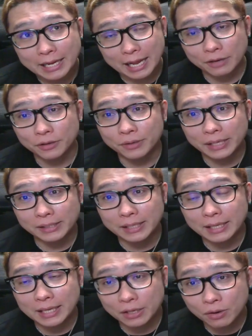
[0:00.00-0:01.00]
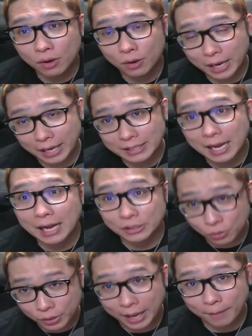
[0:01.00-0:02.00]
100USDT の、えー、参加
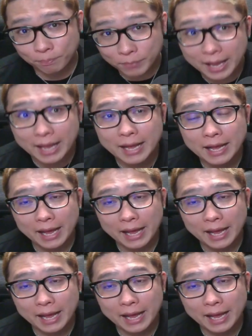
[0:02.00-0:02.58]
条件で、